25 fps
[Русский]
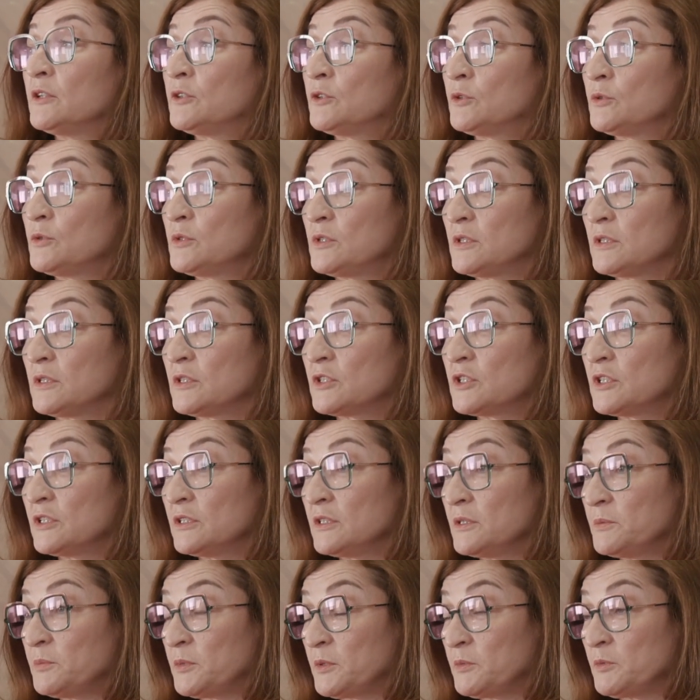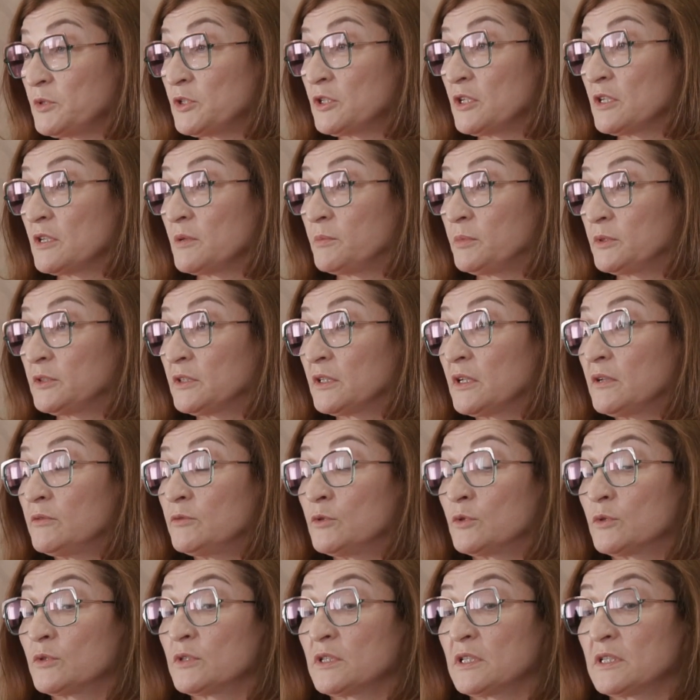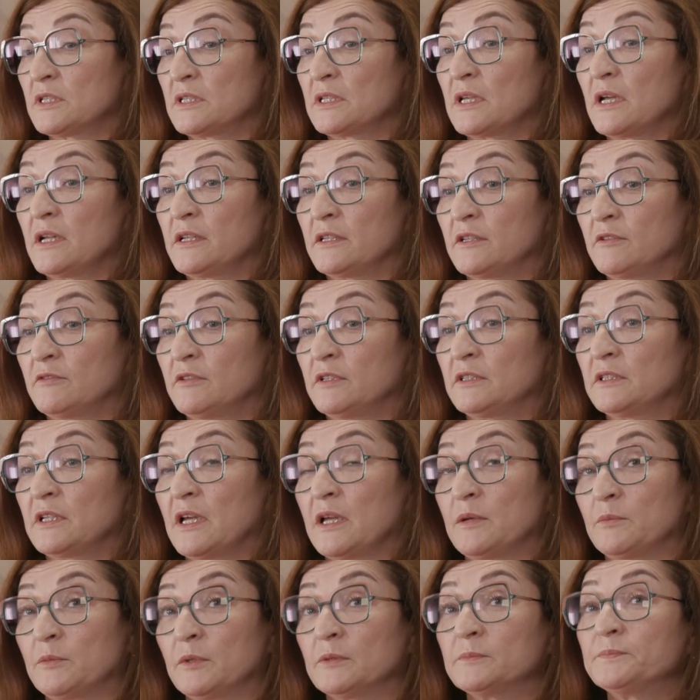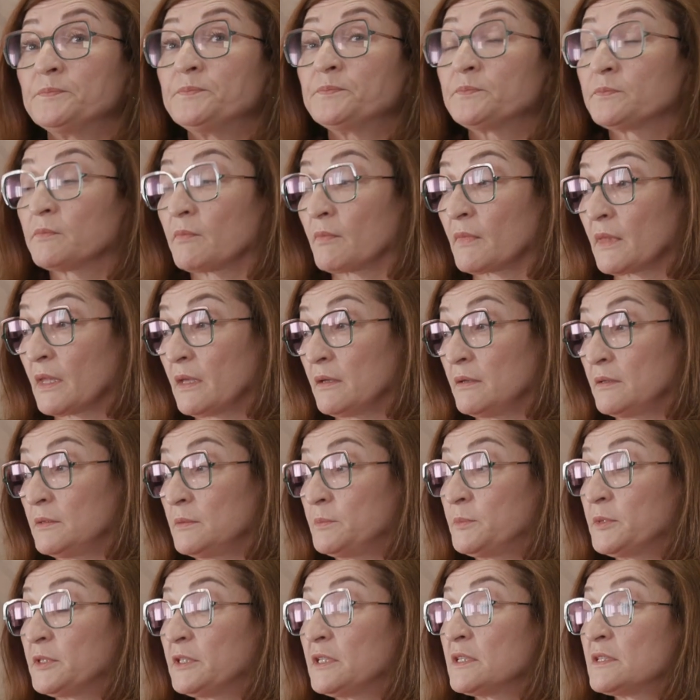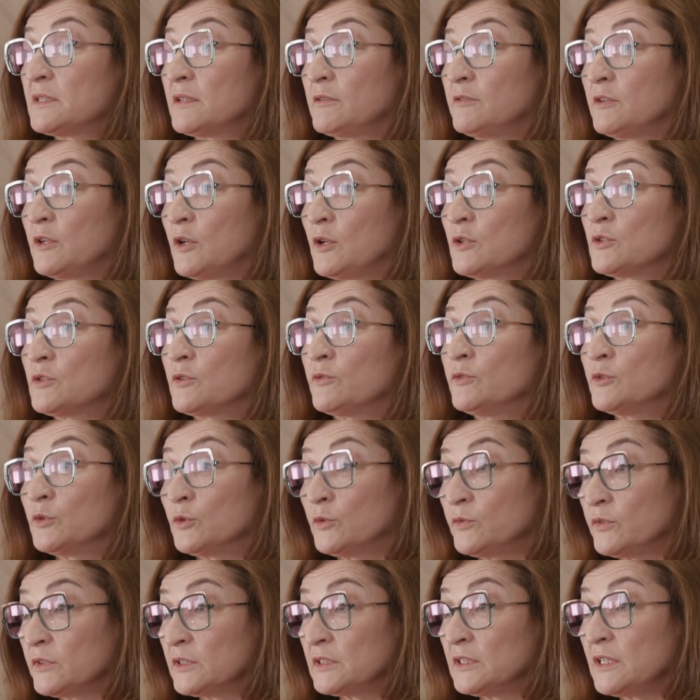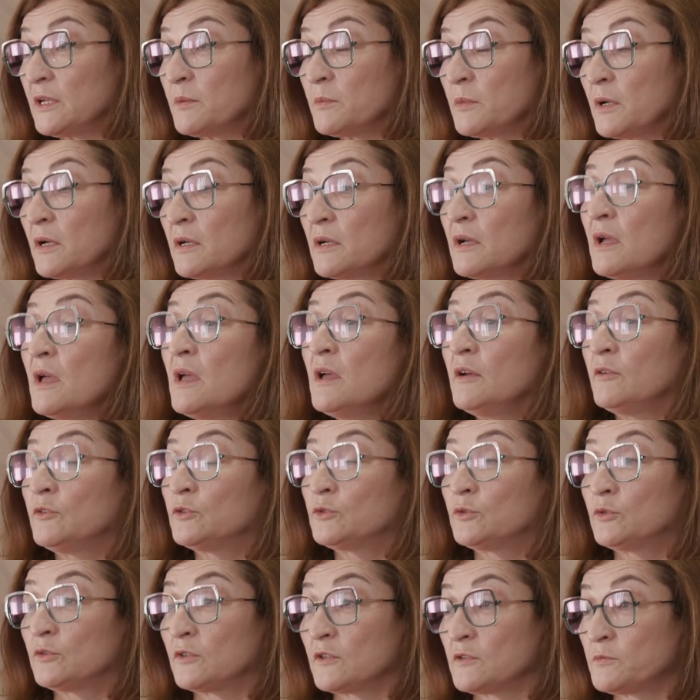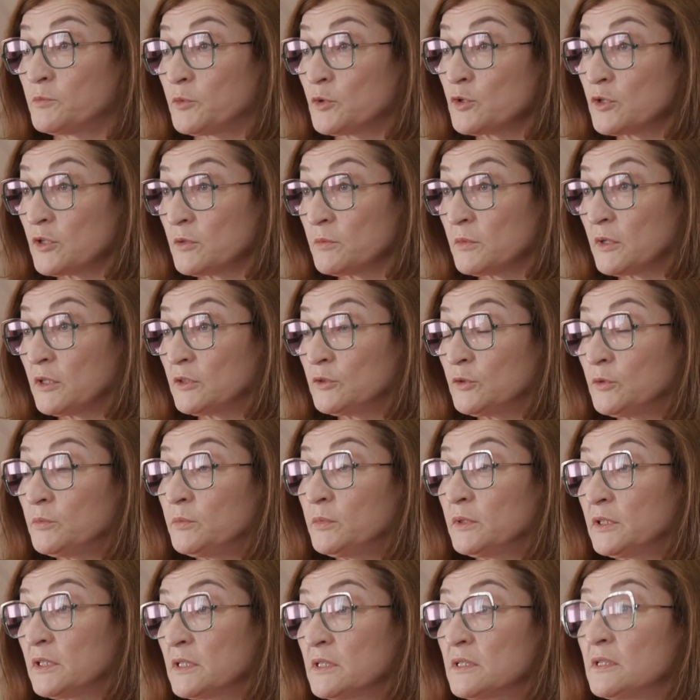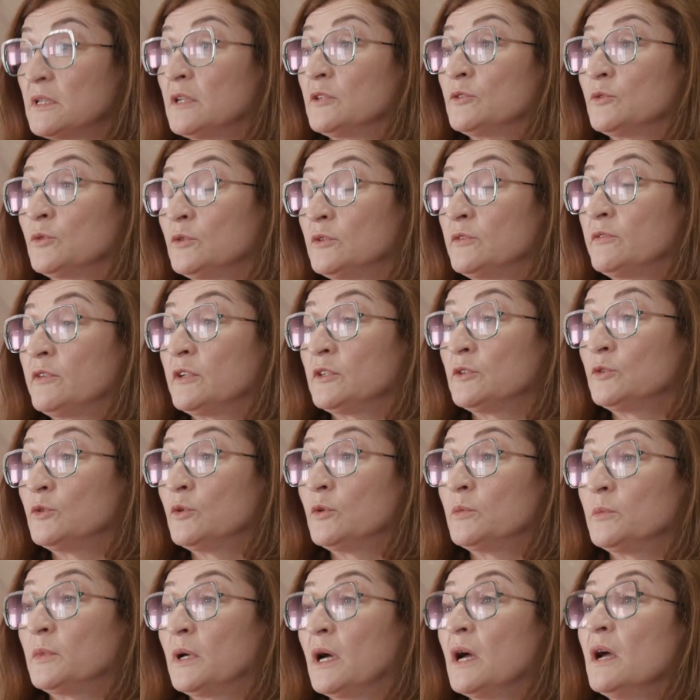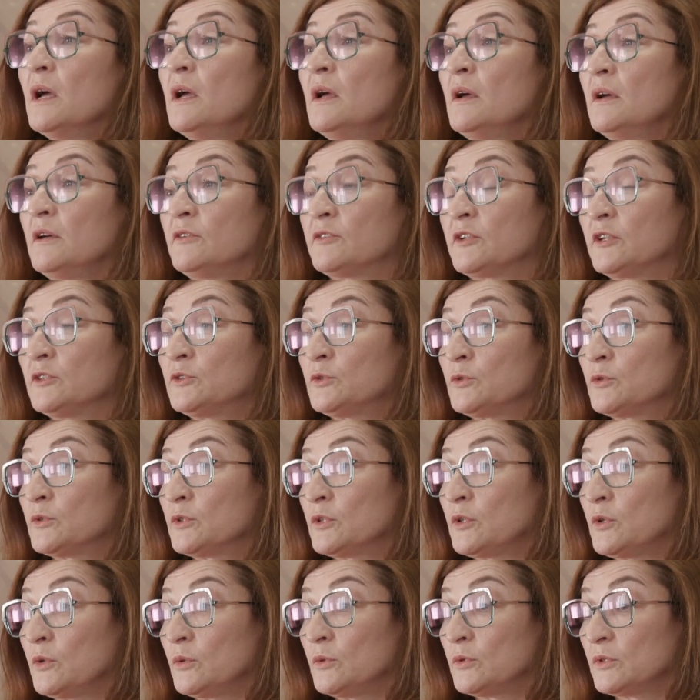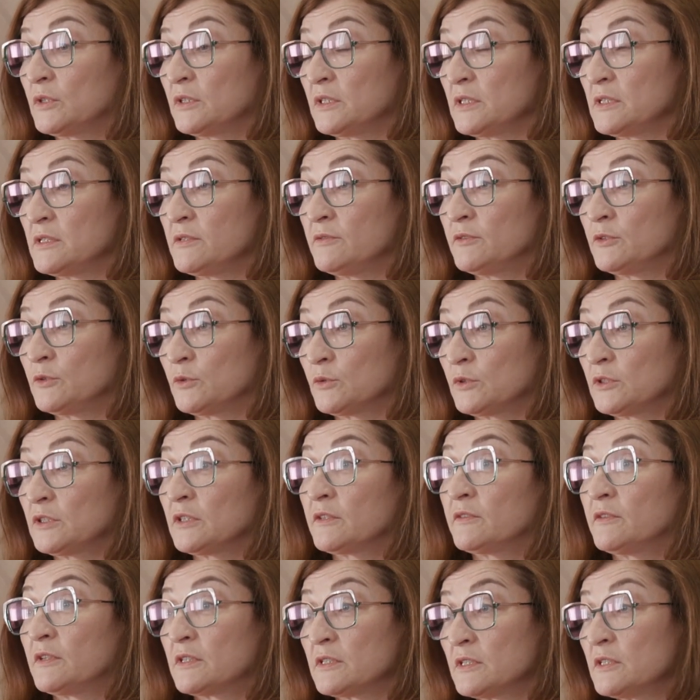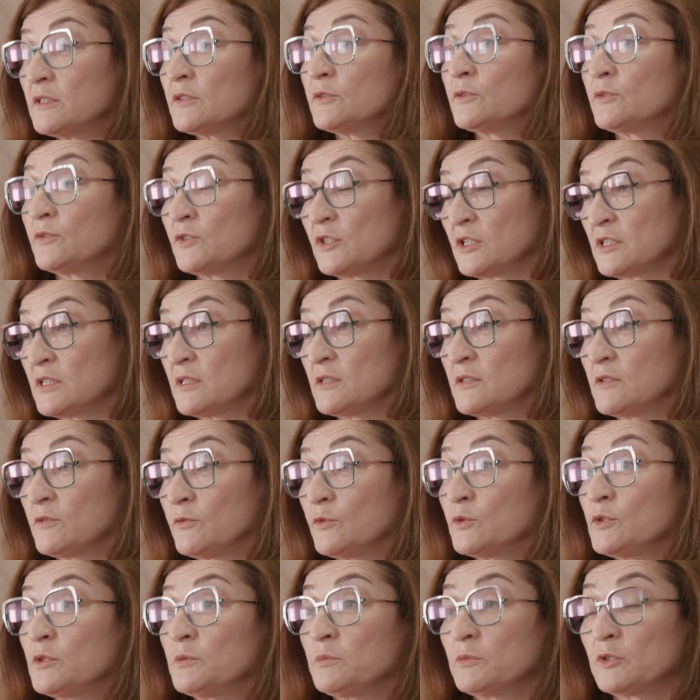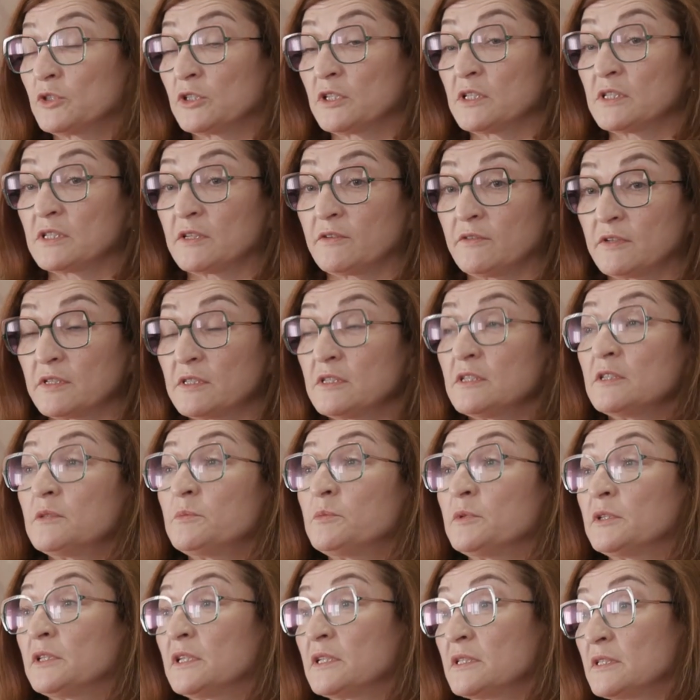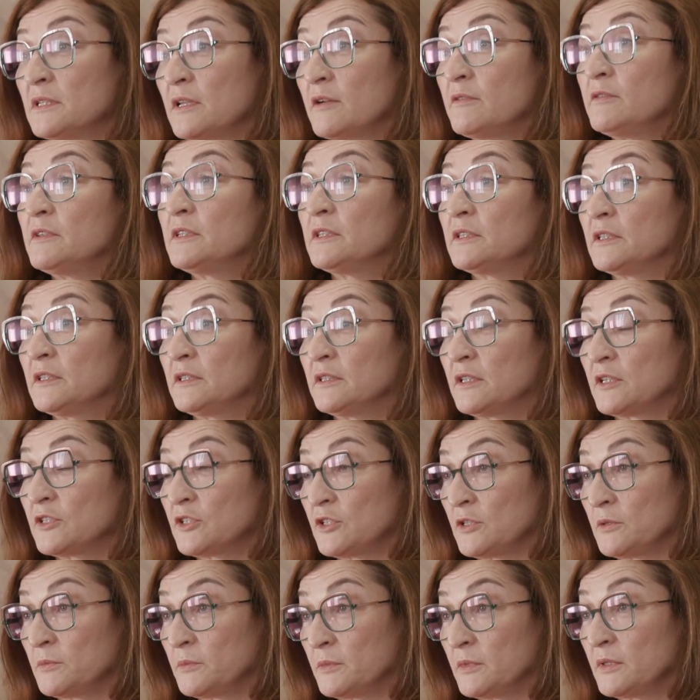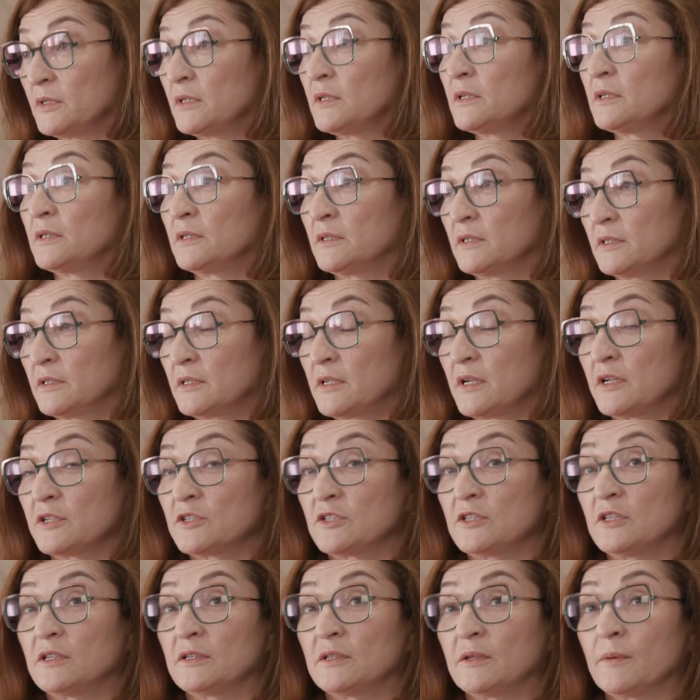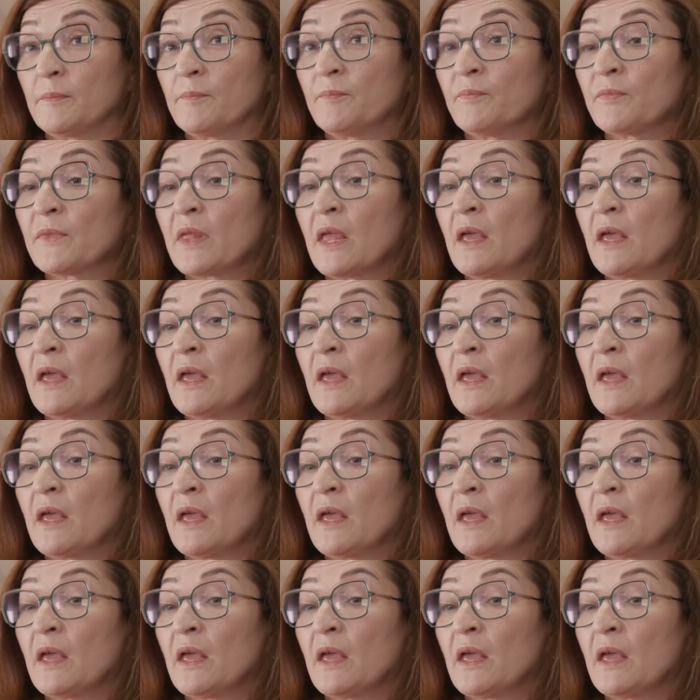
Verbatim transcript: То есть жилые помещения по договору социального найма – Э, предоставляются в новых домах. Вот у нас в прошлом году было сдано два дома, в которых около 90 квартир, в частности 86 квартир предоставлены нашим э, гражданам.